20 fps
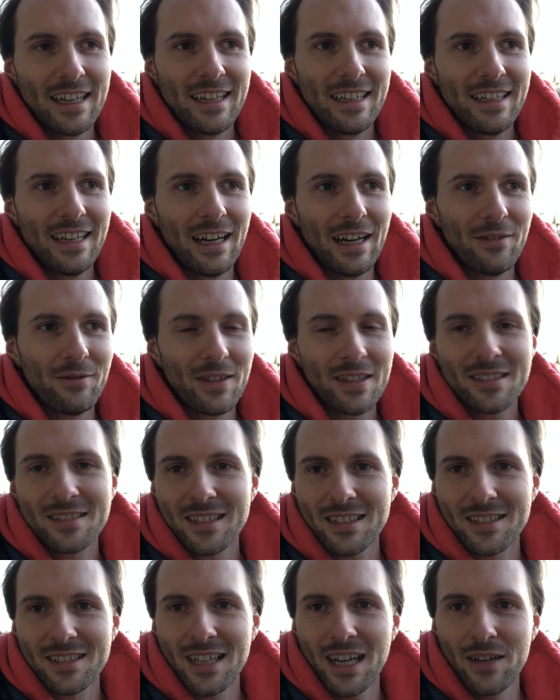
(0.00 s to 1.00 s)
ja, was
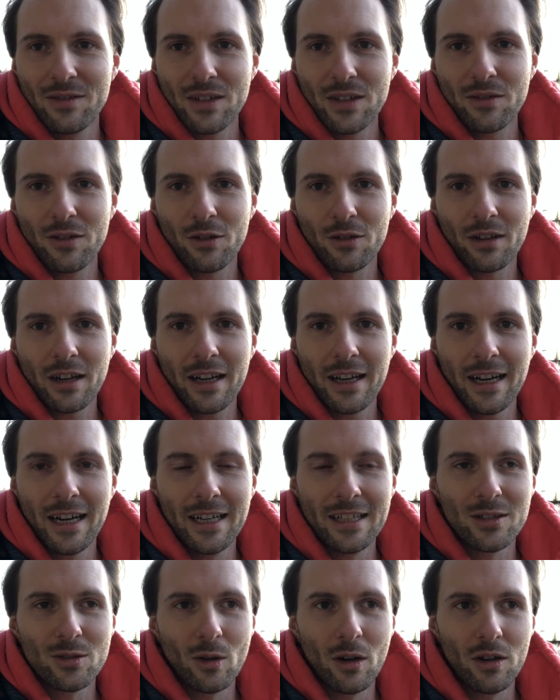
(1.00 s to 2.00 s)
das kwv 3
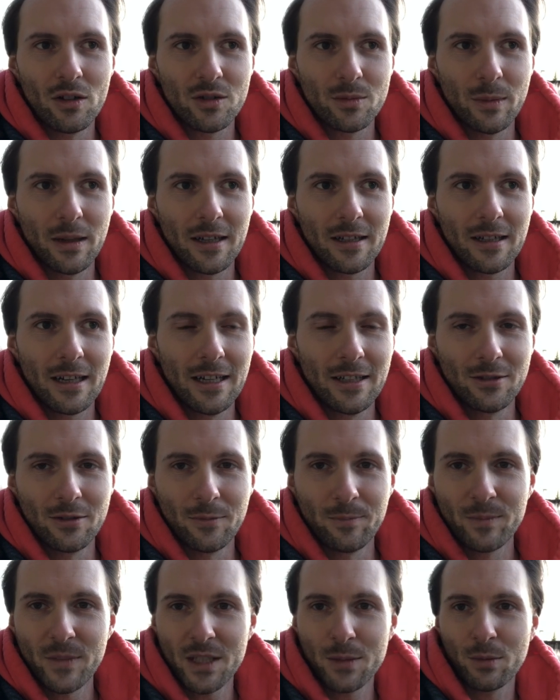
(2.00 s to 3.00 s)
halt so ausmacht. Also,
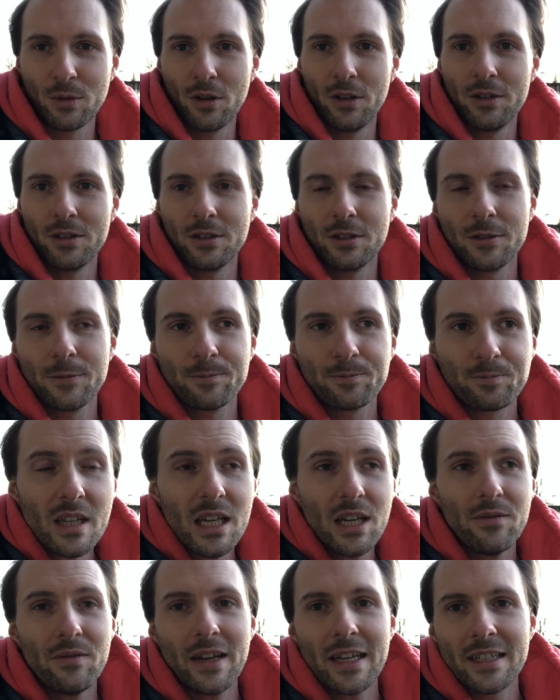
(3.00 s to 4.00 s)
das bedeutet,
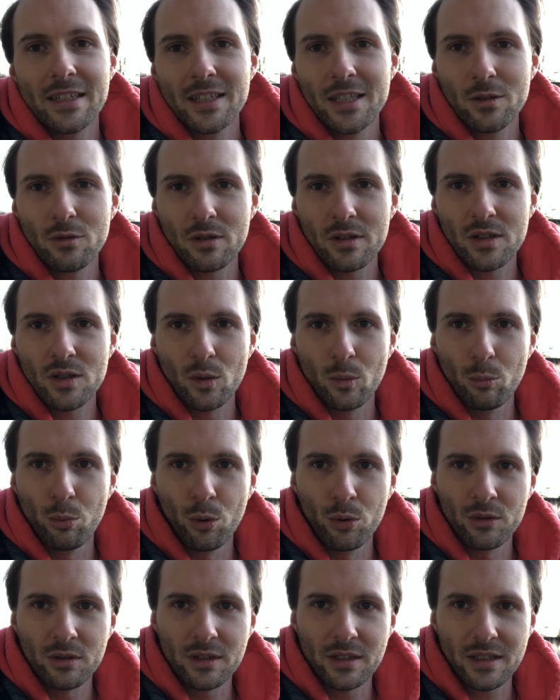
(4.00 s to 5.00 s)
in welchen Situationen
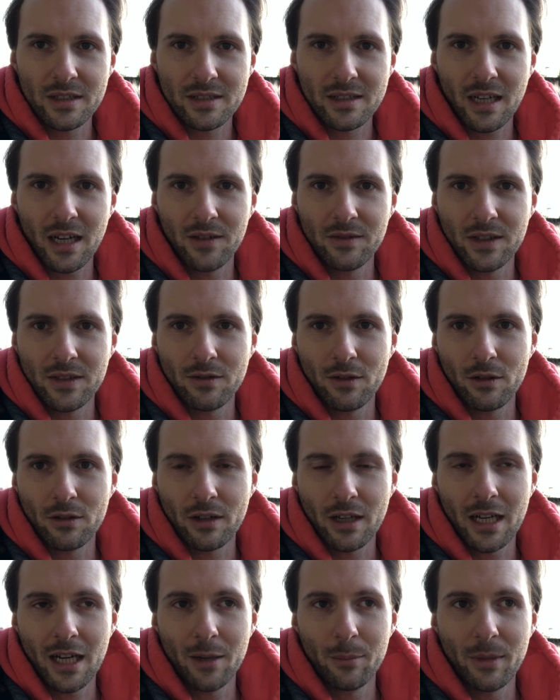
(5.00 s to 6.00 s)
punktet das kwv
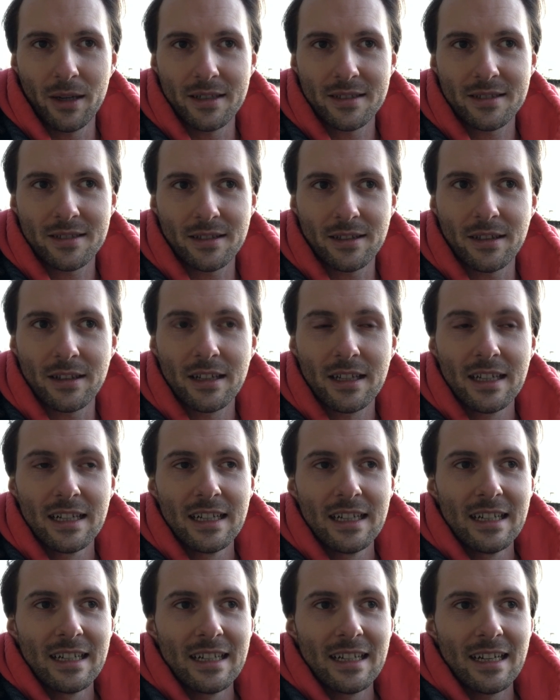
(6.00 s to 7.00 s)
3 am meisten?
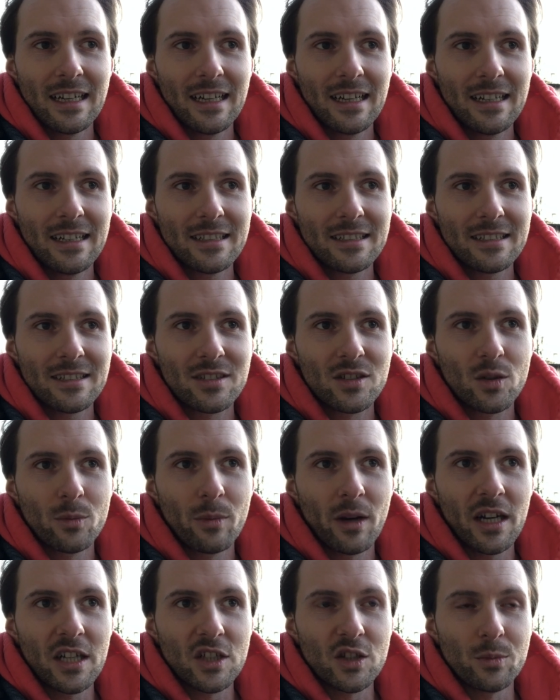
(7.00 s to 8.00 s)
Zum
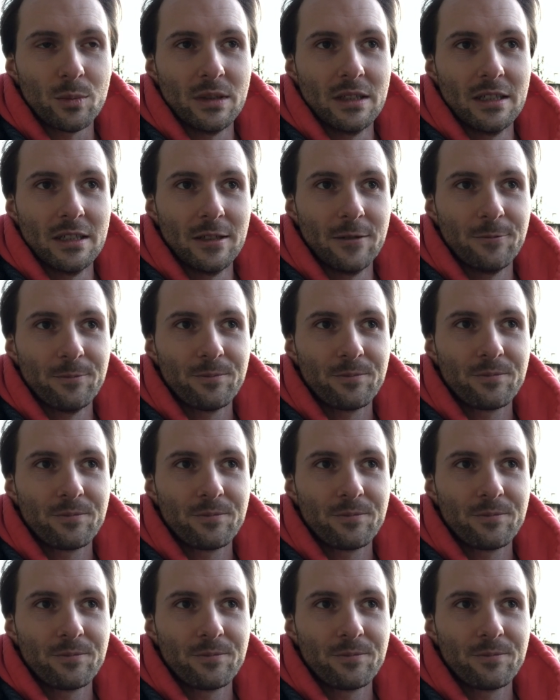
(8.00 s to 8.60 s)
Beispiel